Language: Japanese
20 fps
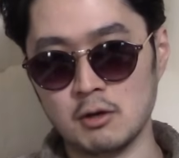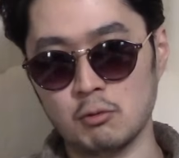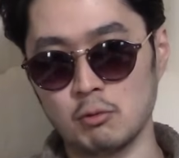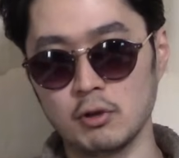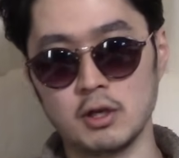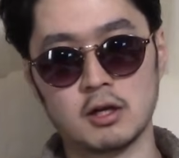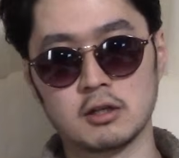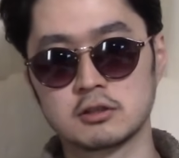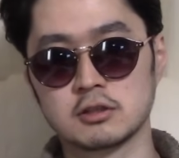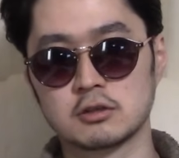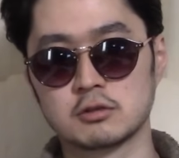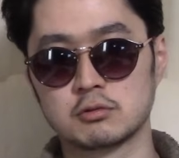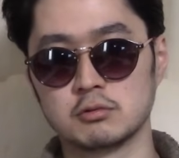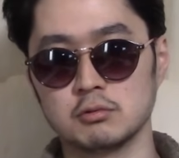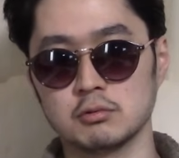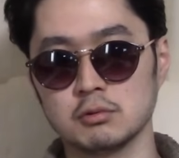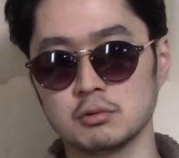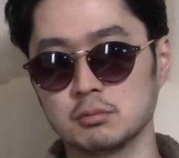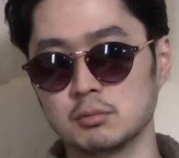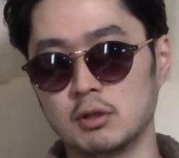う親ガチャって
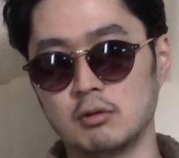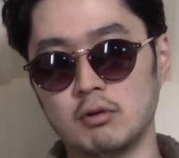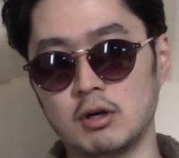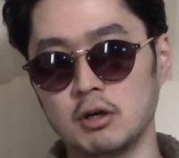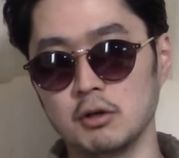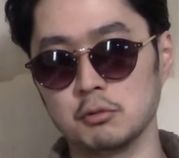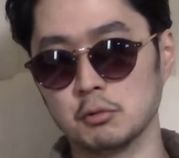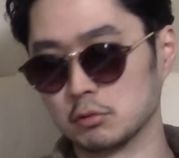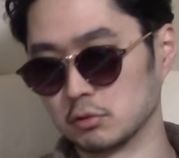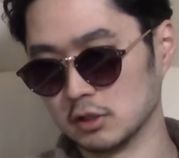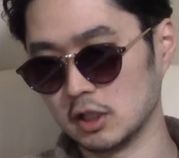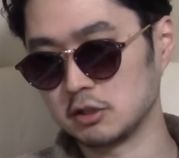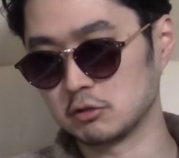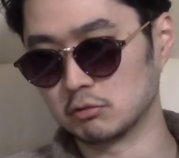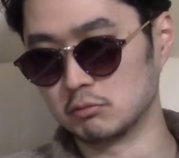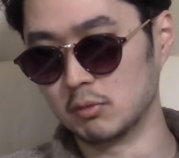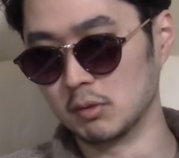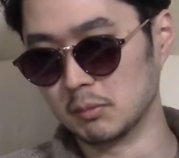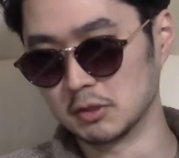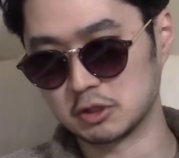いう言葉は良くない
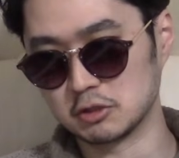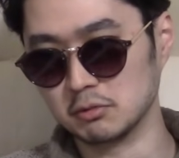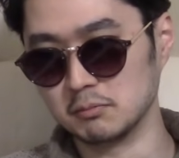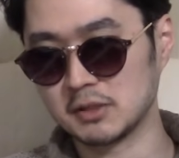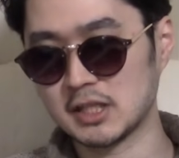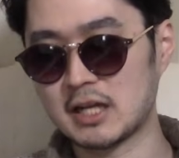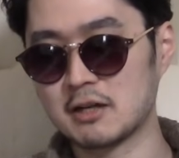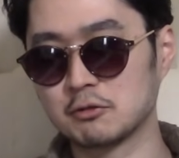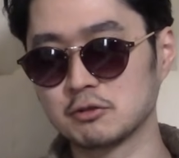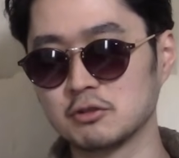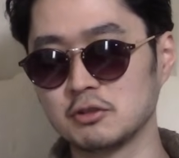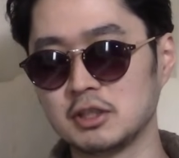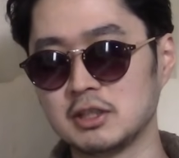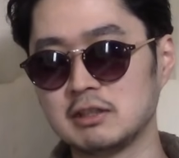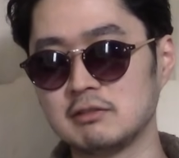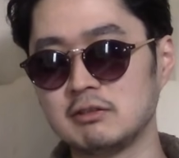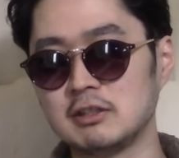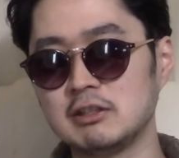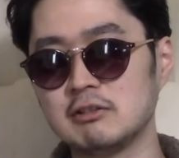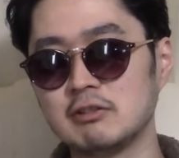と思いますよみたいなことを
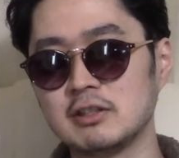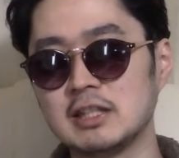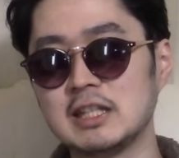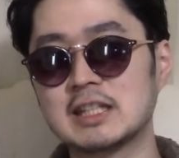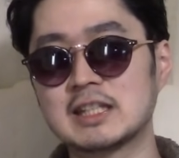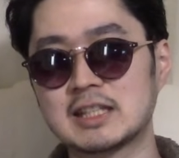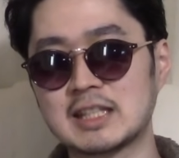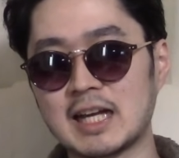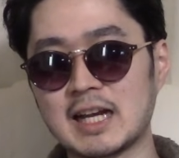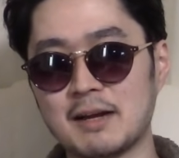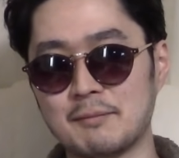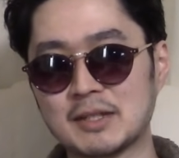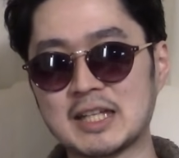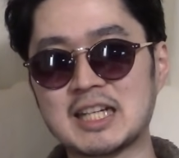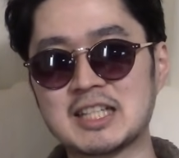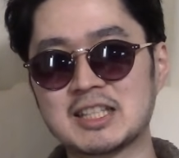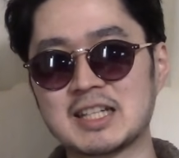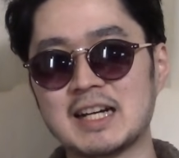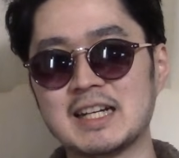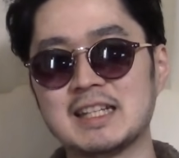言ったら、ま
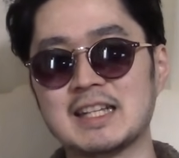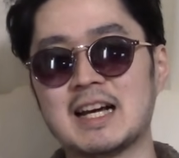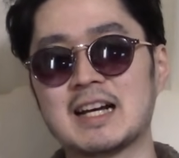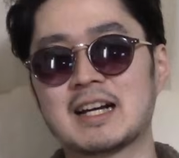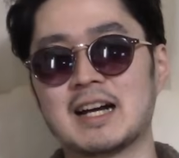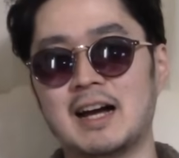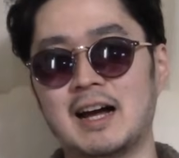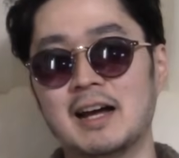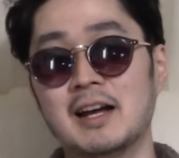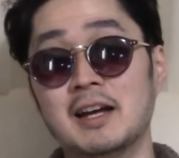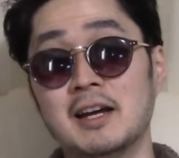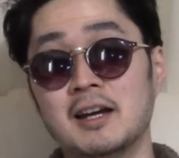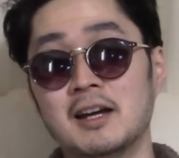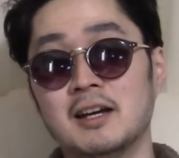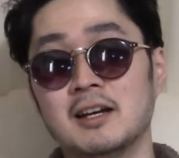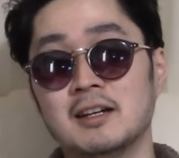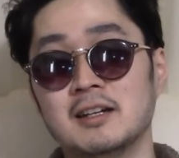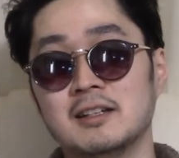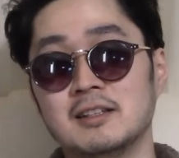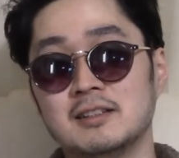あ確かになんか
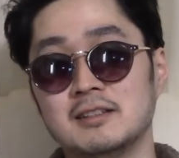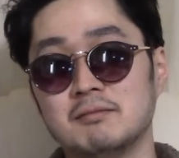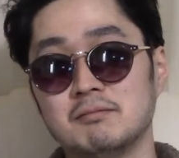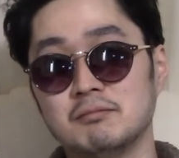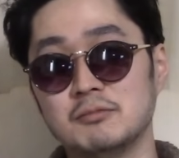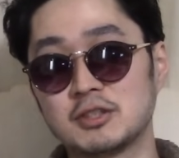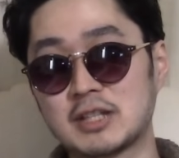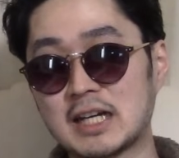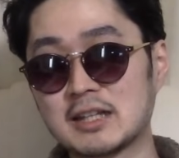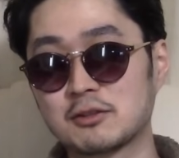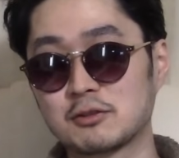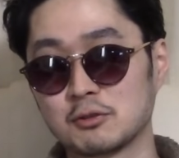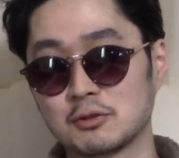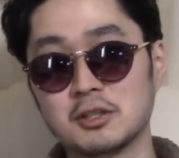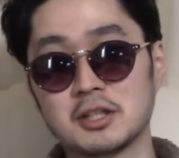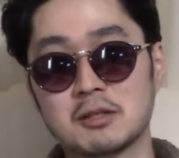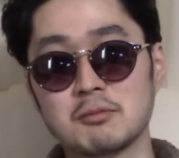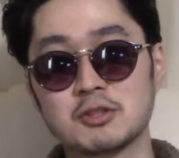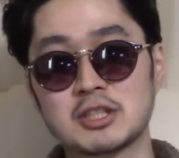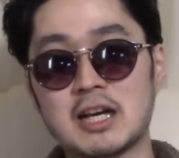ムカッと
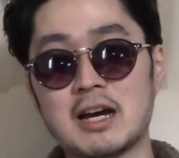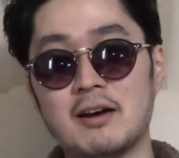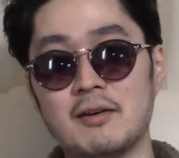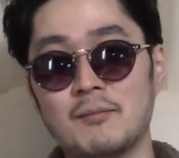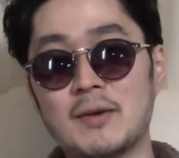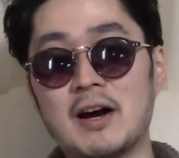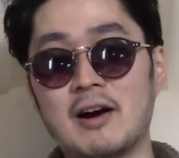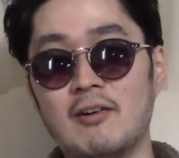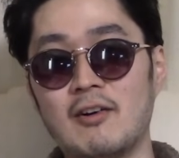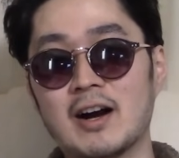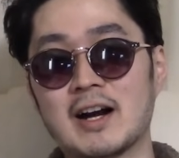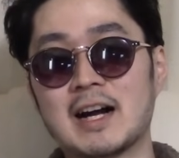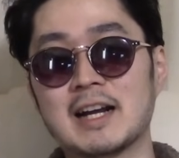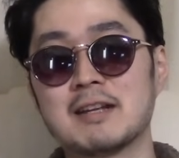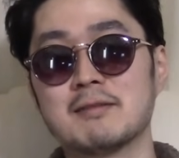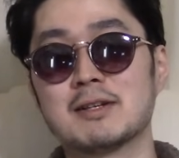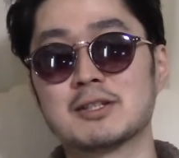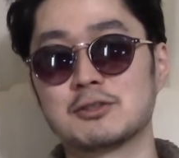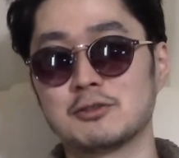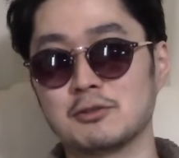くる気持ちはまあ分か
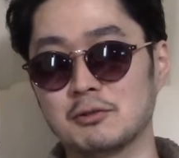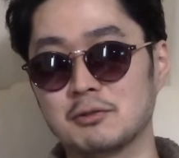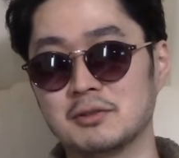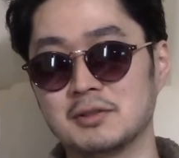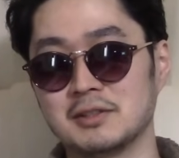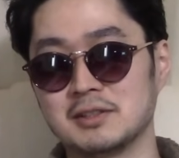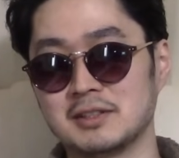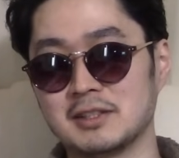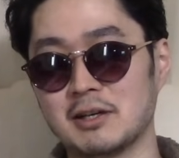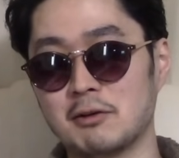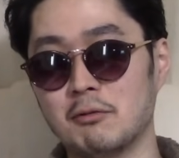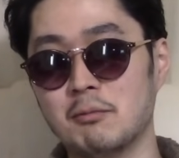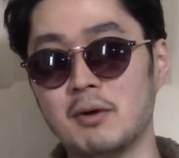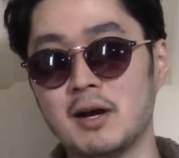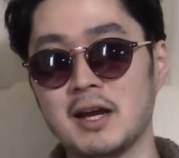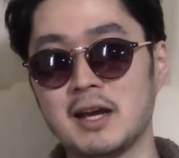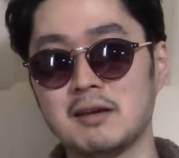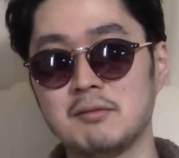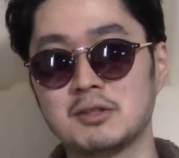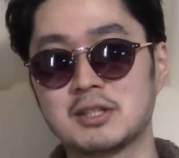りますよ。いやお
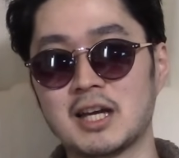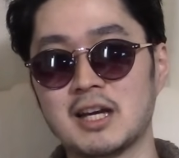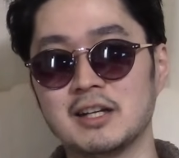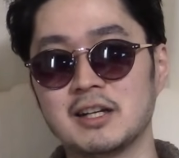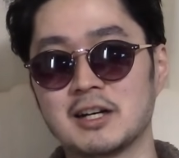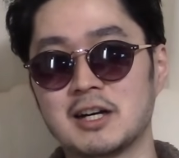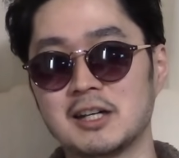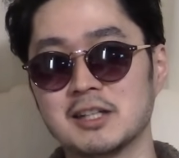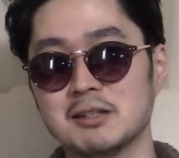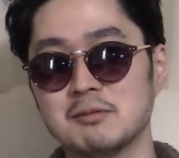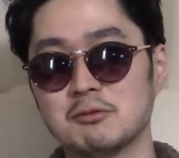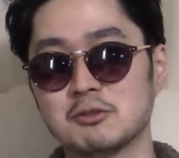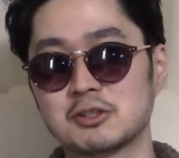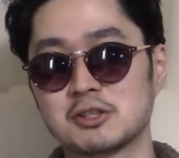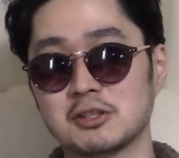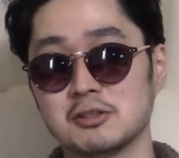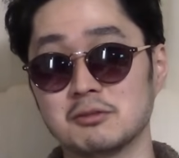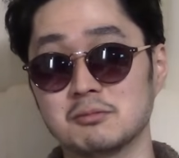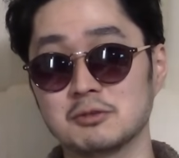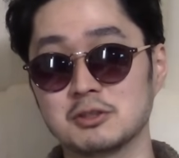前みたいな金持
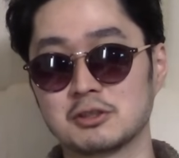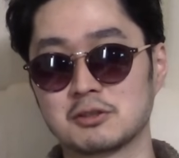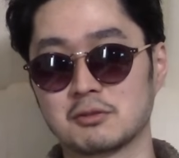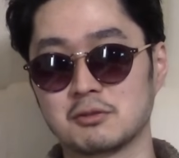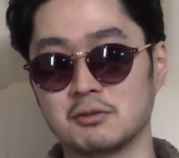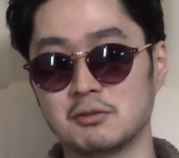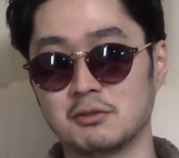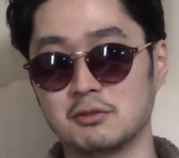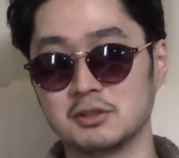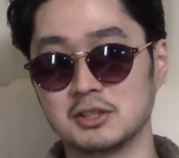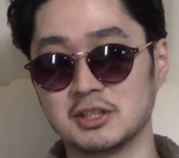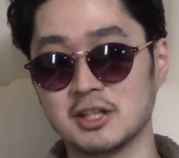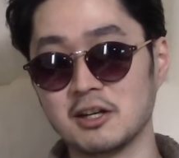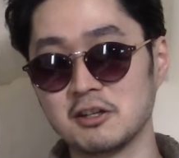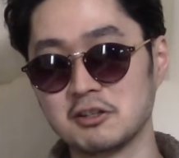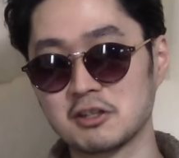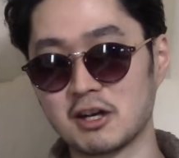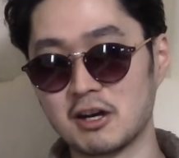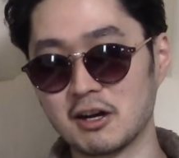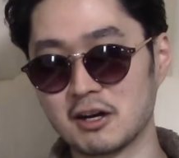ちの息子に
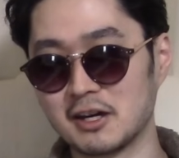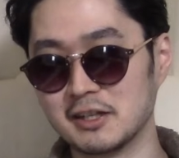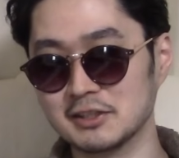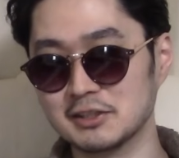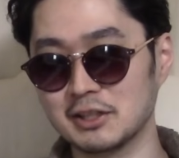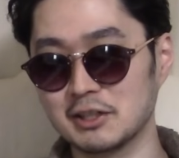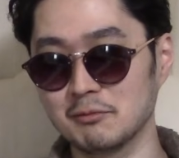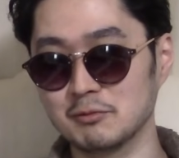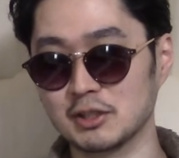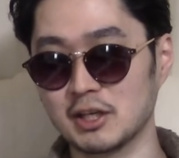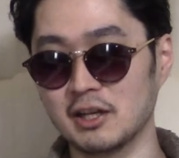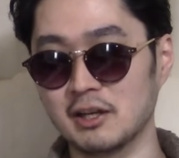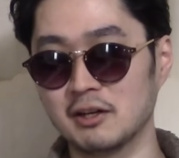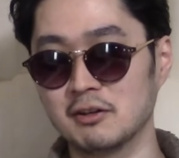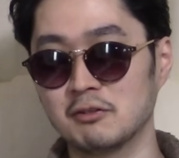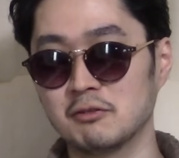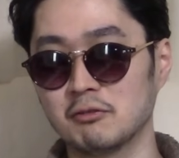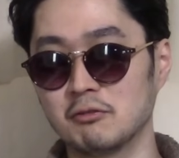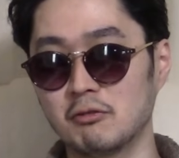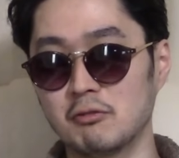何が分かんだよみたいな、
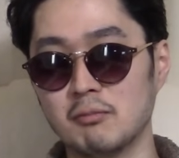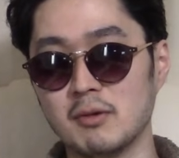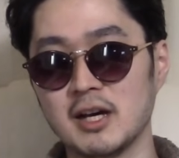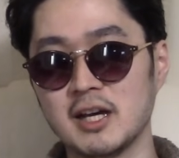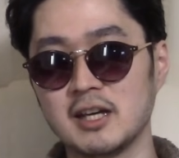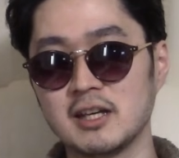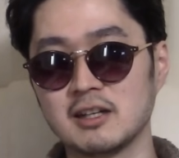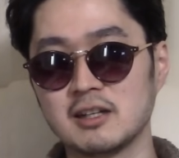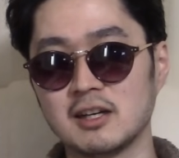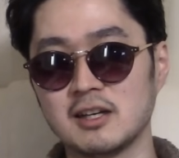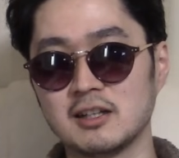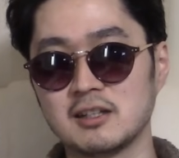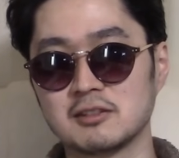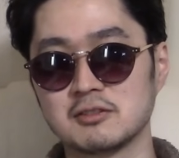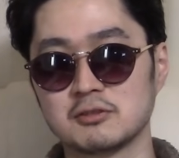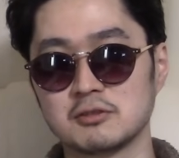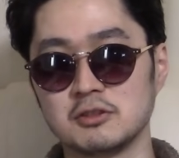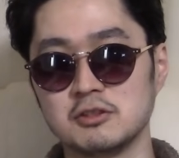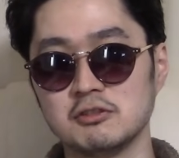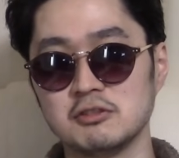お前
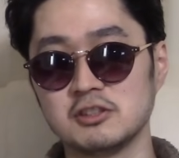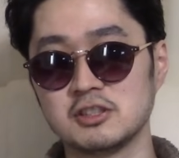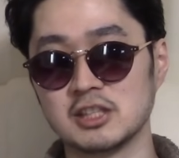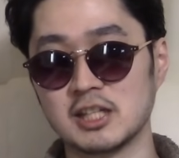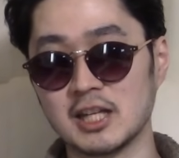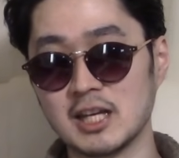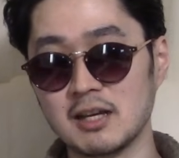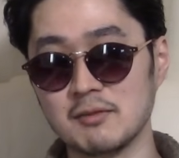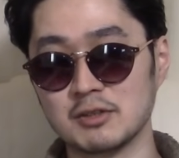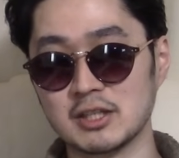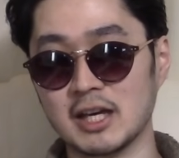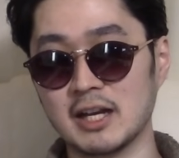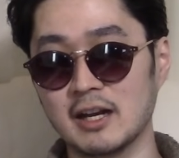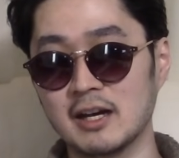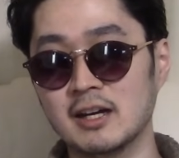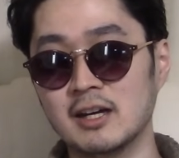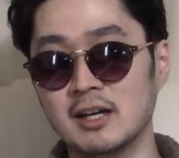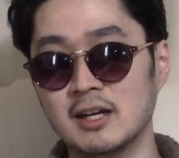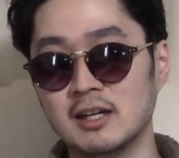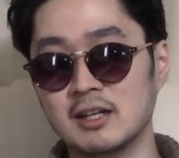が言うんじゃねえみたいな、
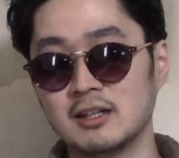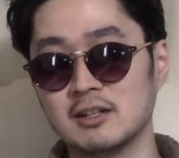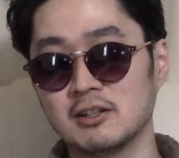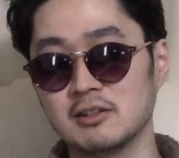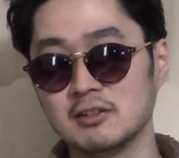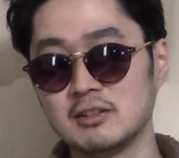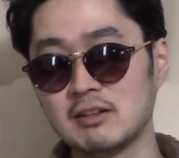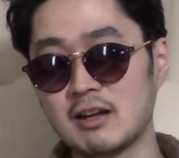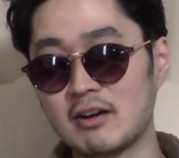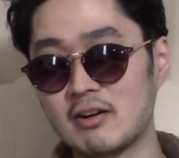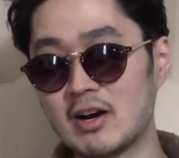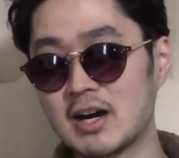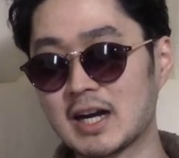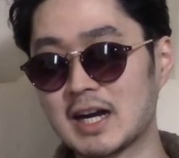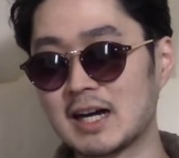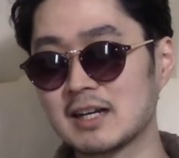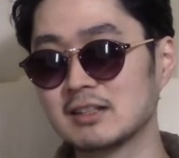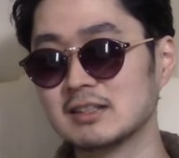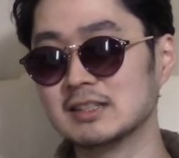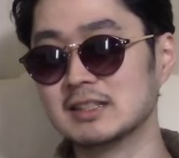それは分
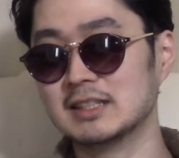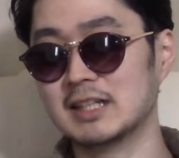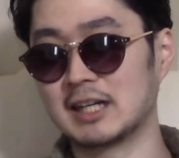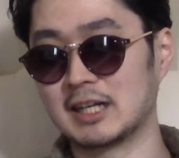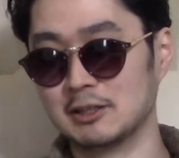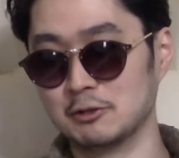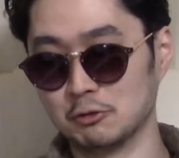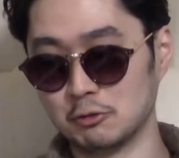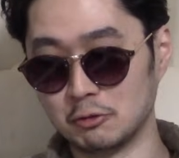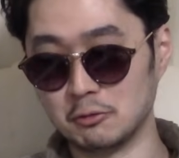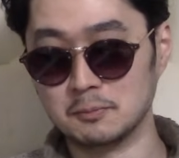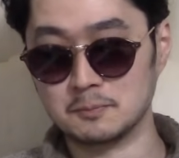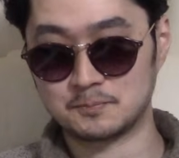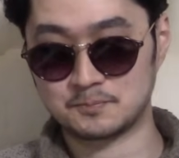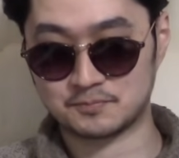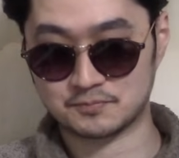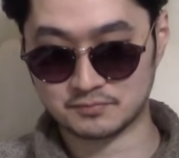かるんだけど、